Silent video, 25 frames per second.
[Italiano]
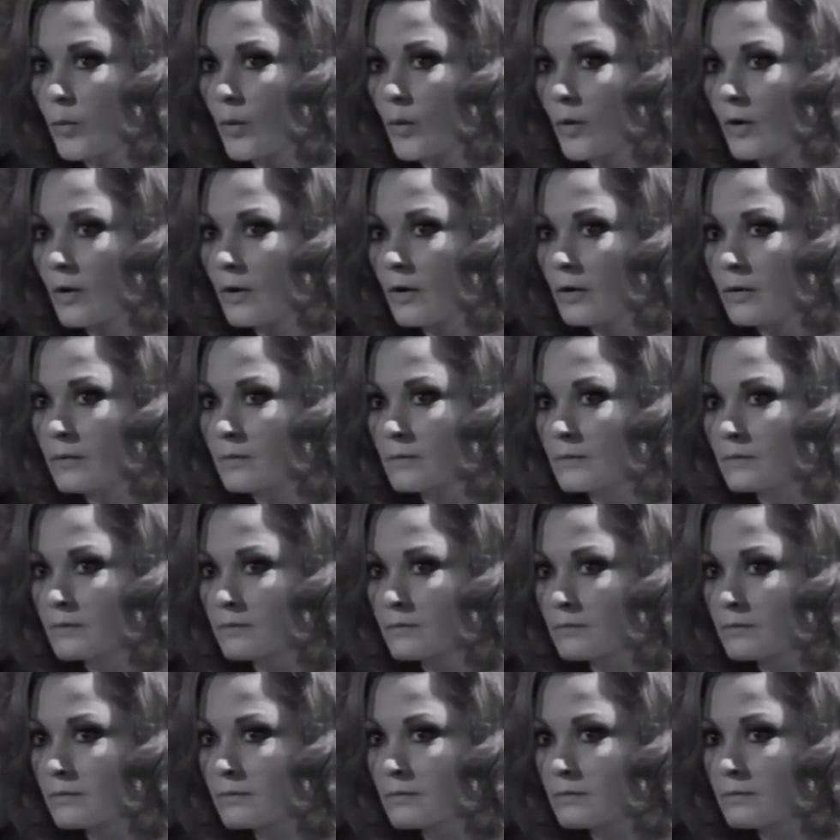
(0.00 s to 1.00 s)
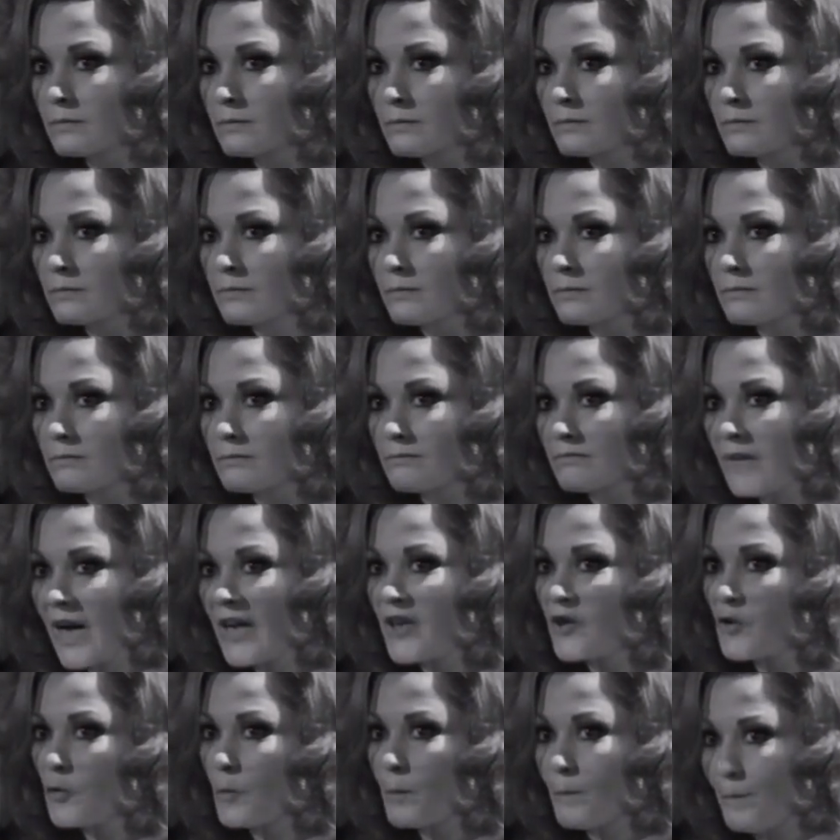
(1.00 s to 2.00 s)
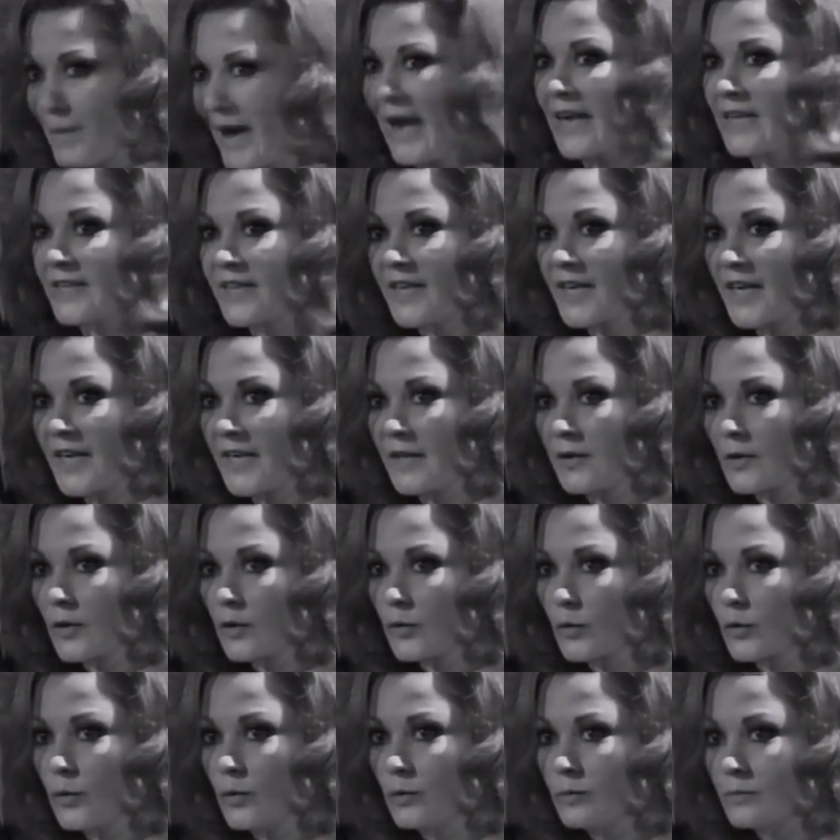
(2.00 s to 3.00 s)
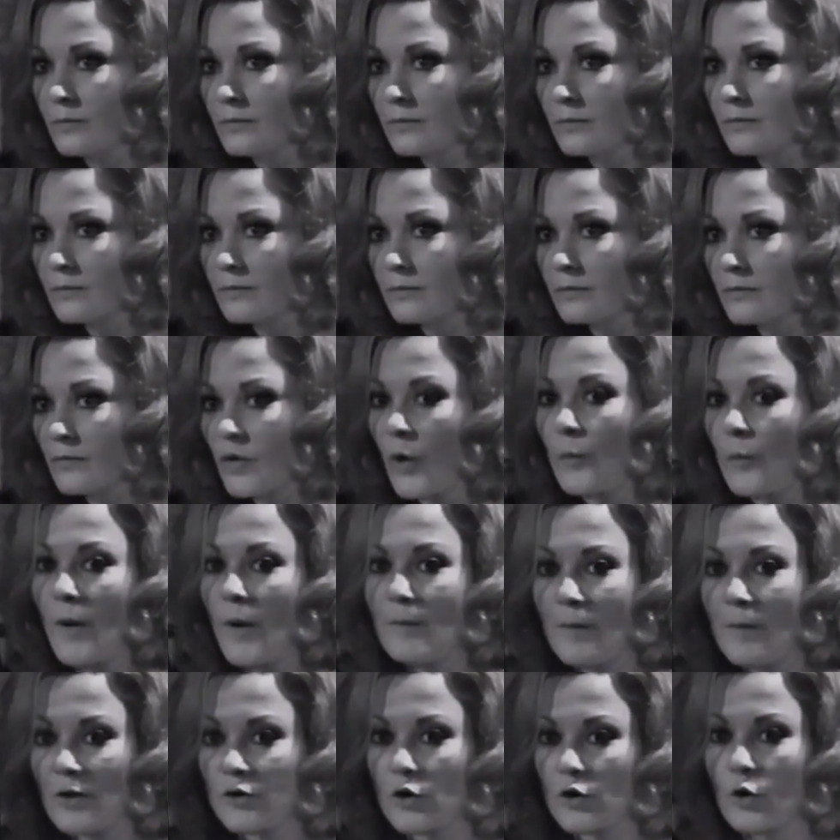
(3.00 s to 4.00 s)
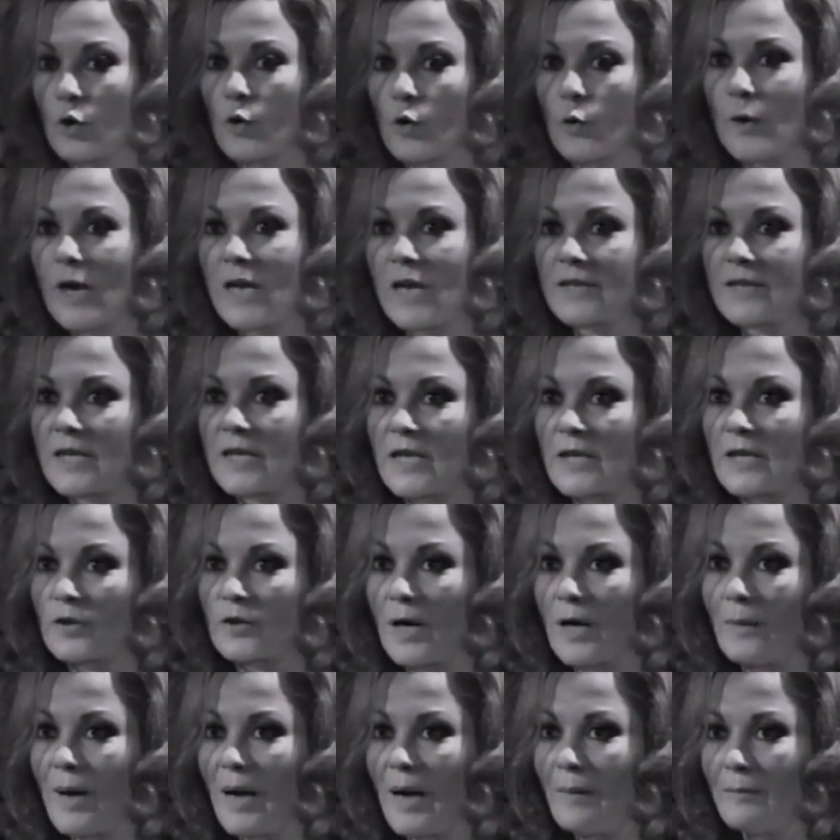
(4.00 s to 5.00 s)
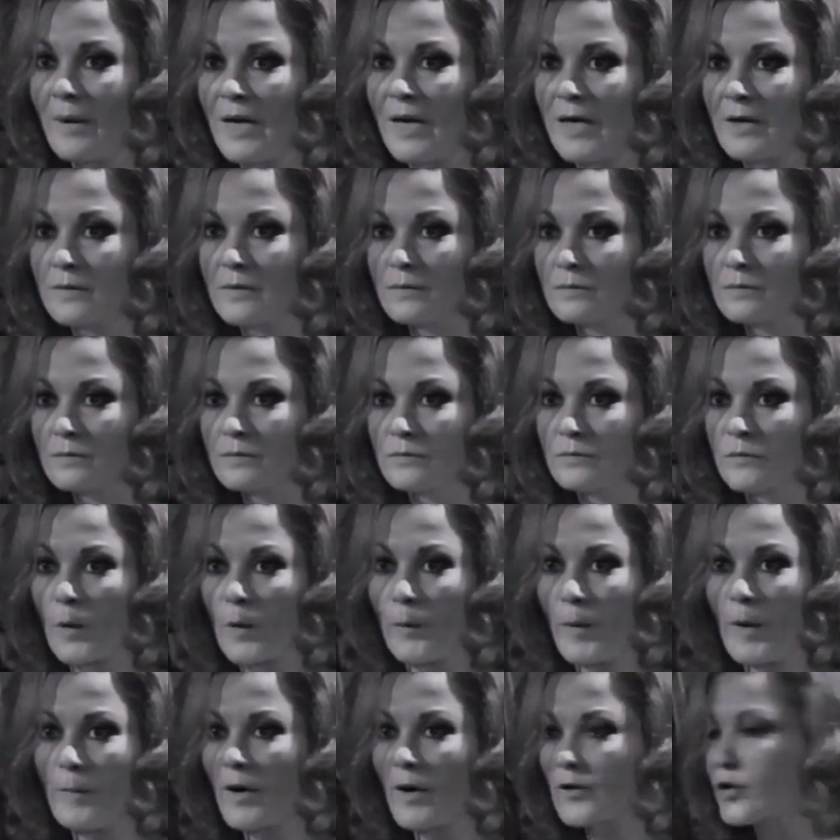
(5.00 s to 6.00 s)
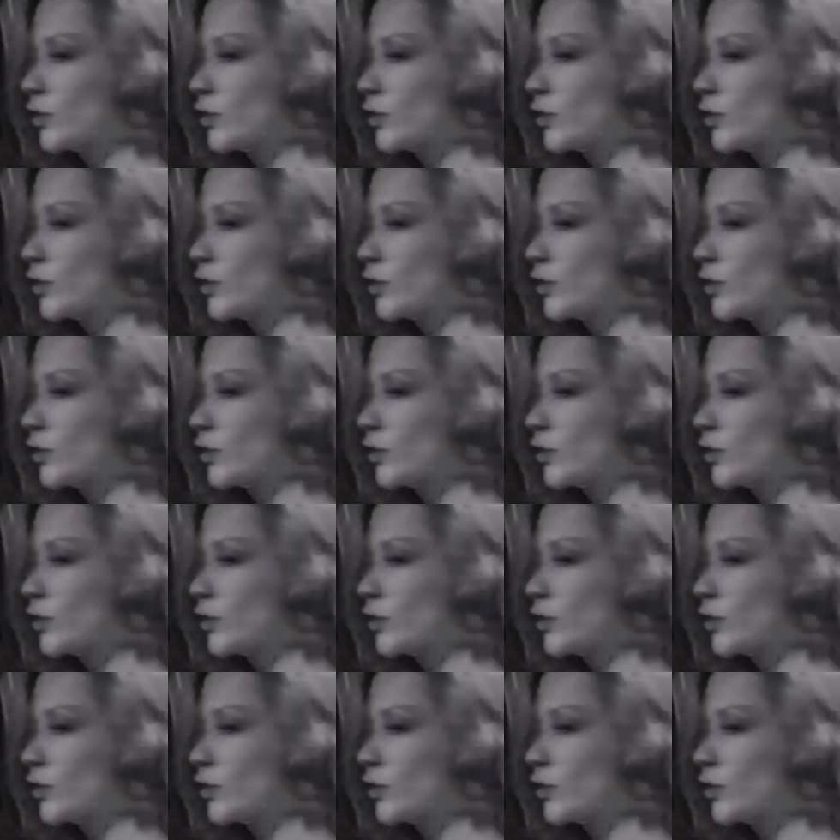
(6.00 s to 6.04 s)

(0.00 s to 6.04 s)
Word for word: suppongo. Hai un bel diritto, tu. Dopo il modo con cui hai trattato la mamma, dopo